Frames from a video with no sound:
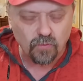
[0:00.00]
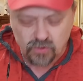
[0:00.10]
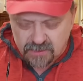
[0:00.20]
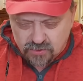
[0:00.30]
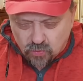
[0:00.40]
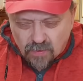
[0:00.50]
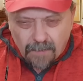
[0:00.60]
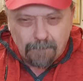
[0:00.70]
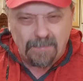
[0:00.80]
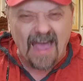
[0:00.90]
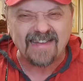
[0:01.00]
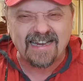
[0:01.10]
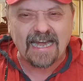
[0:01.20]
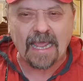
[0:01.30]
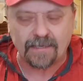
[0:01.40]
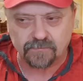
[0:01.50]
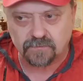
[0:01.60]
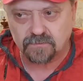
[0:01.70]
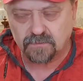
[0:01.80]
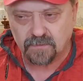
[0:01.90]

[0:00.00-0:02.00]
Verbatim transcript: уже скоро пять лет.